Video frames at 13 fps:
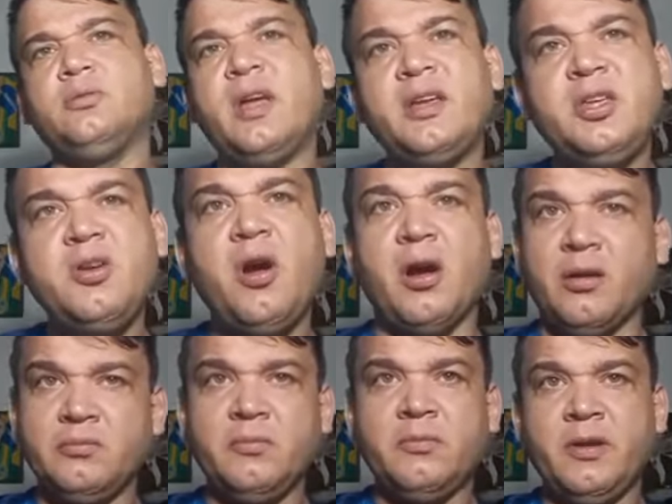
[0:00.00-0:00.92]
Está aqui ó,
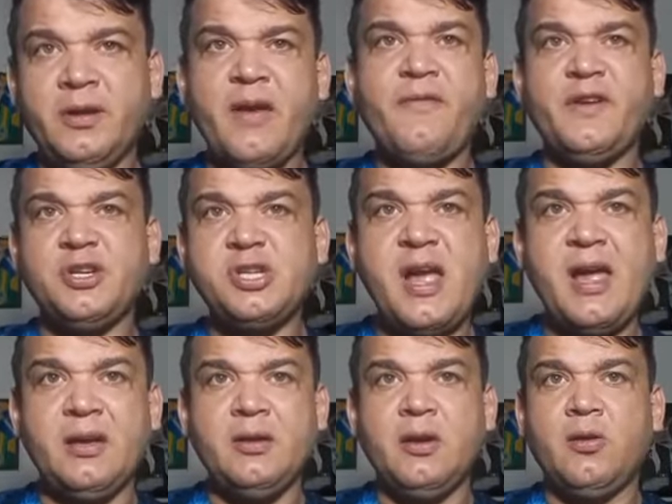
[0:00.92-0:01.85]
quer
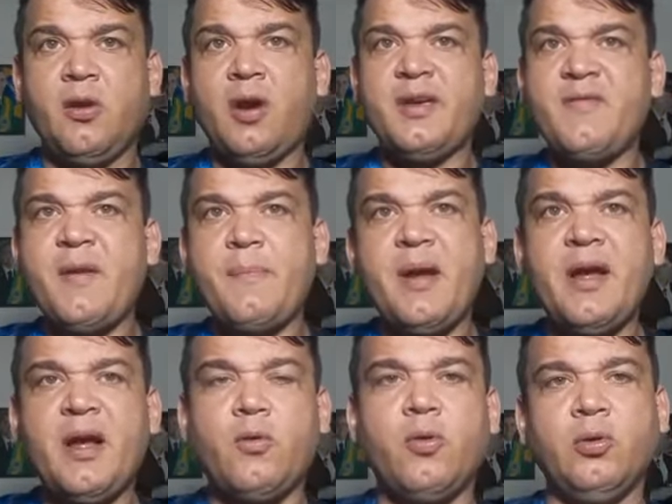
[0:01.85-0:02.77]
fechar? Ó, quem vai
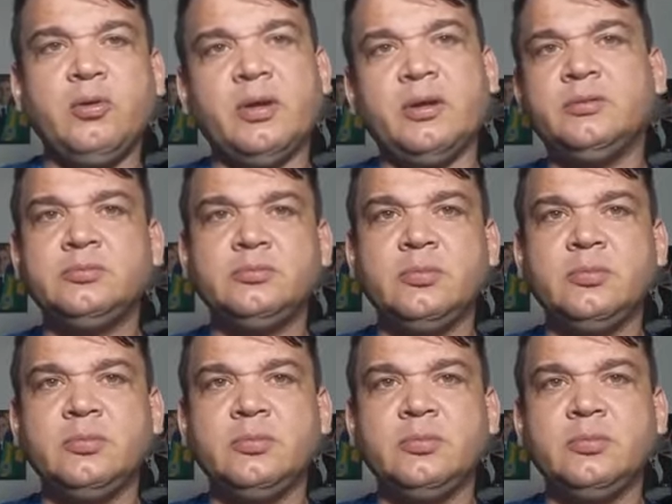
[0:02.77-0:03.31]
pagar a conta?